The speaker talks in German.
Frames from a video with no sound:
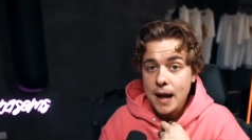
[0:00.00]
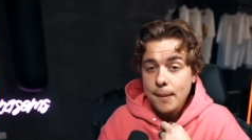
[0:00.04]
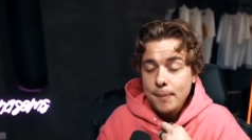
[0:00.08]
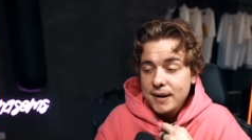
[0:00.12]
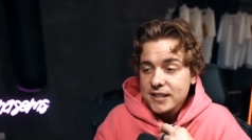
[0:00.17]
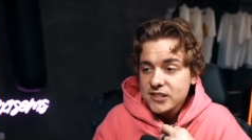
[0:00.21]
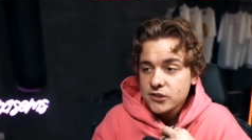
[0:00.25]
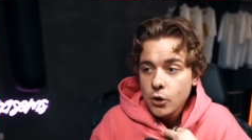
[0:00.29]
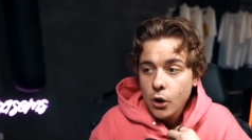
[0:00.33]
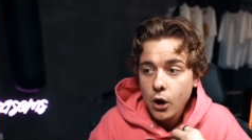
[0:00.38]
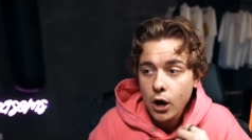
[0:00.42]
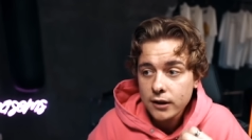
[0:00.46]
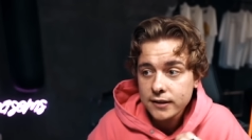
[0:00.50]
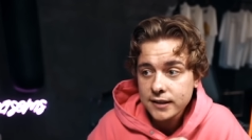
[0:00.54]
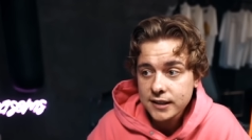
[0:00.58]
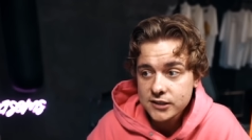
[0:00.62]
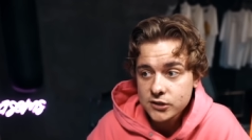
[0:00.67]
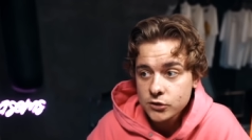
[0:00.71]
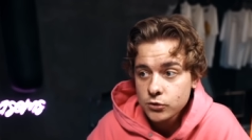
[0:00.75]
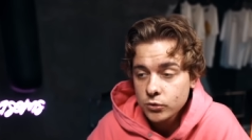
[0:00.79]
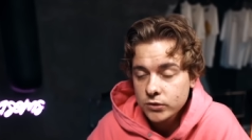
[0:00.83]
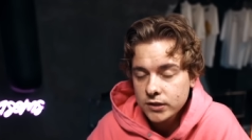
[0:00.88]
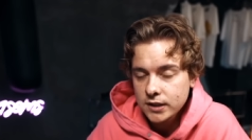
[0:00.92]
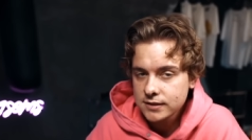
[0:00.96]
Aber das gehört
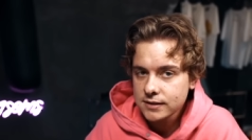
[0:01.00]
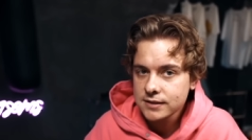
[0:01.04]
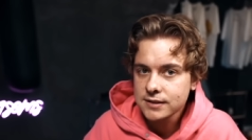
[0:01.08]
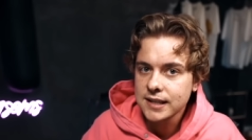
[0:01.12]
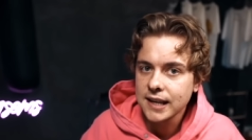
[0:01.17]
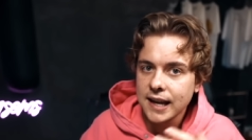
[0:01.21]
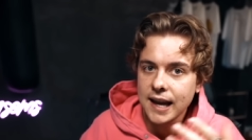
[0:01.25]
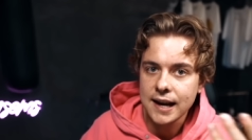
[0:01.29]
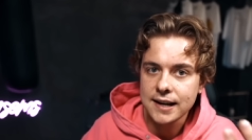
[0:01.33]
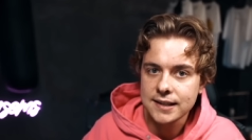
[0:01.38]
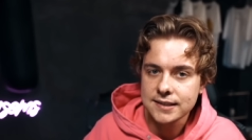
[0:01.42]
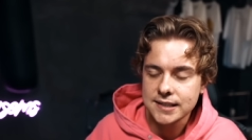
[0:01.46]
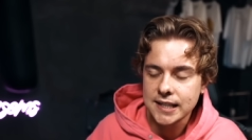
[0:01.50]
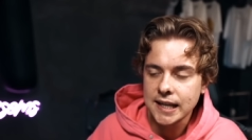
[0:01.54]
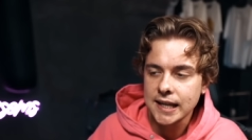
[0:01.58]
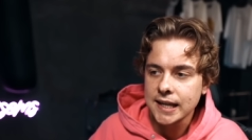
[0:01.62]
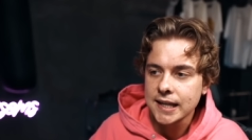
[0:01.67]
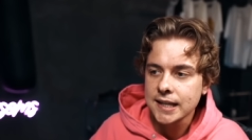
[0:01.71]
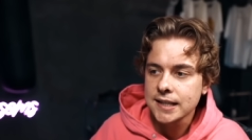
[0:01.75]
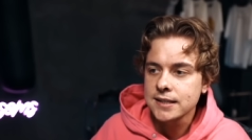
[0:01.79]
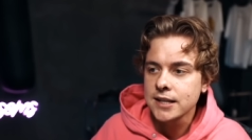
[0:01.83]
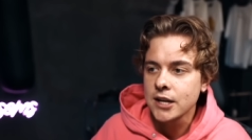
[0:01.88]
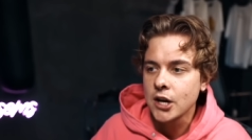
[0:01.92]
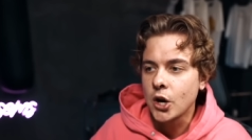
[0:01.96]
dazu und das ist die
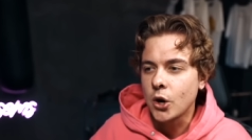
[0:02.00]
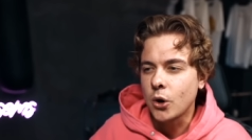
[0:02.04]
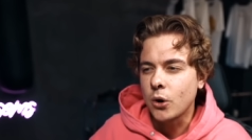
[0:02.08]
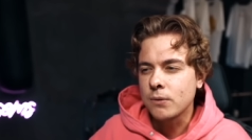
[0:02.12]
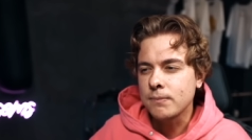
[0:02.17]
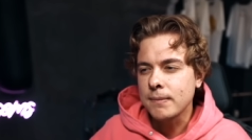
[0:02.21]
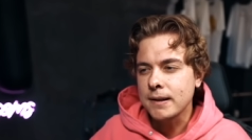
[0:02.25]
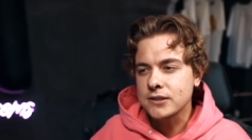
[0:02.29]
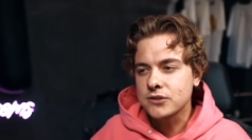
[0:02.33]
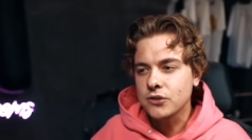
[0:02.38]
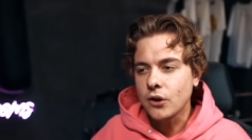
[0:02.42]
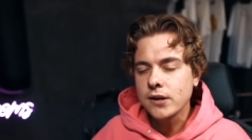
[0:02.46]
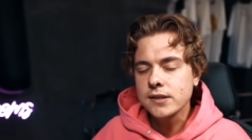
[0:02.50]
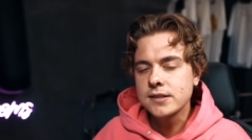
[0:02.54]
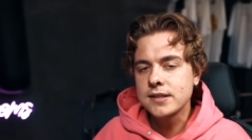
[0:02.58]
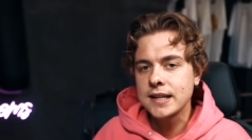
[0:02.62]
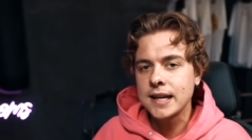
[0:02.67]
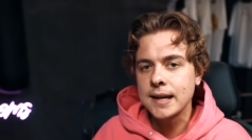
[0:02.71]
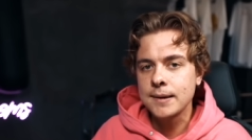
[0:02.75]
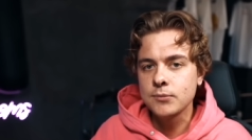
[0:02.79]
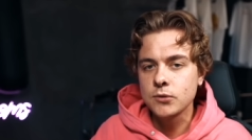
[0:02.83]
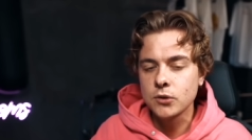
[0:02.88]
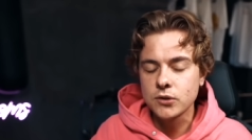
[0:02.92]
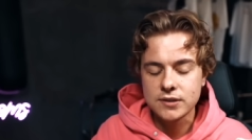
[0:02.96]
Realität. Und man sollte
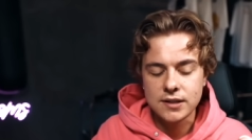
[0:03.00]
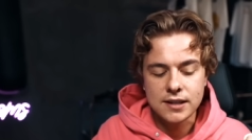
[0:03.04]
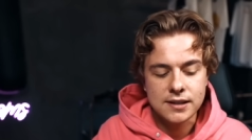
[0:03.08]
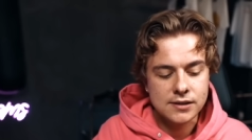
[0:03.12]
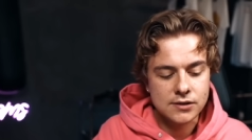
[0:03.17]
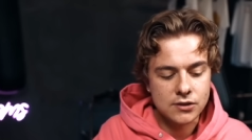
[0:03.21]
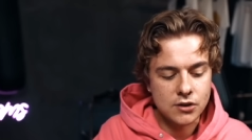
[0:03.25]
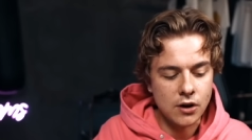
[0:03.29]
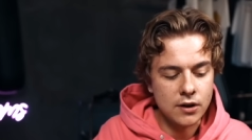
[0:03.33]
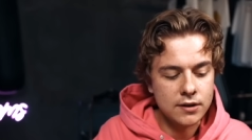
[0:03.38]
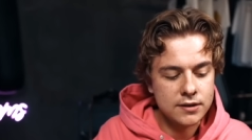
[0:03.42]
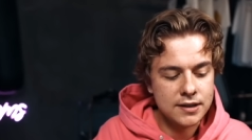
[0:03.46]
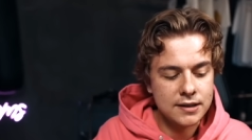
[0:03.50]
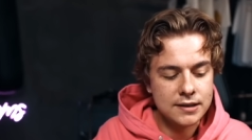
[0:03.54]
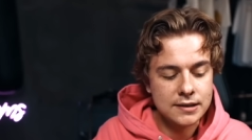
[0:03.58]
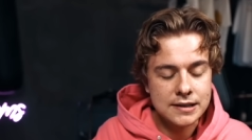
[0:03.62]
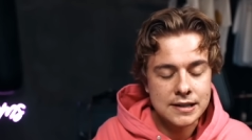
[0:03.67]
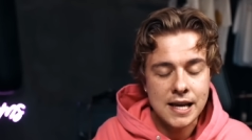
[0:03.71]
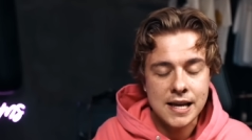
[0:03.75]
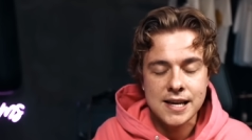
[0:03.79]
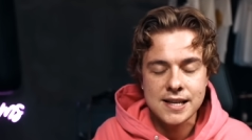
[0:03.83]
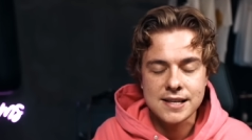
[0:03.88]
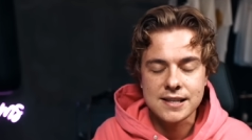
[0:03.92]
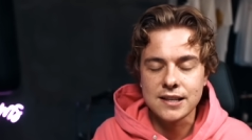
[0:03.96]
eben durch diesen Content
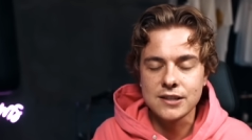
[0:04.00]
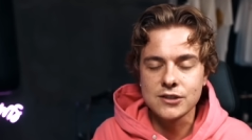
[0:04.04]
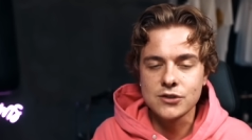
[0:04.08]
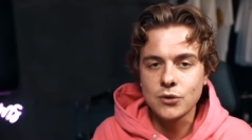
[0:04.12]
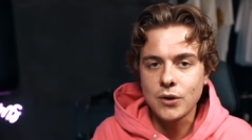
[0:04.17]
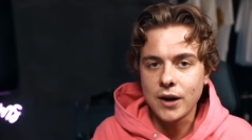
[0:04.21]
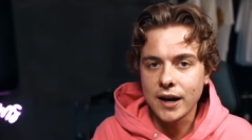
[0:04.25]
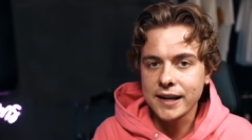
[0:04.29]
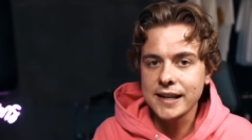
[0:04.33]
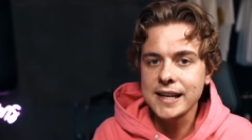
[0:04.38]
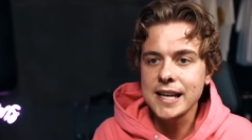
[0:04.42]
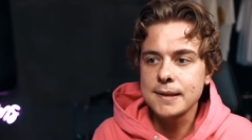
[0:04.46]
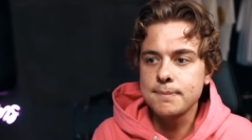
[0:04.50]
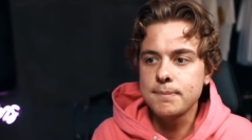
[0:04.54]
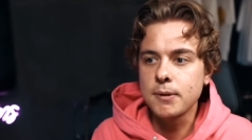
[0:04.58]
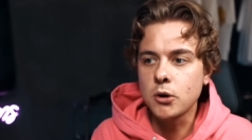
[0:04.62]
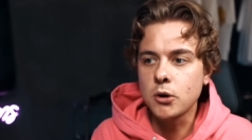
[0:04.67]
nicht suggeriert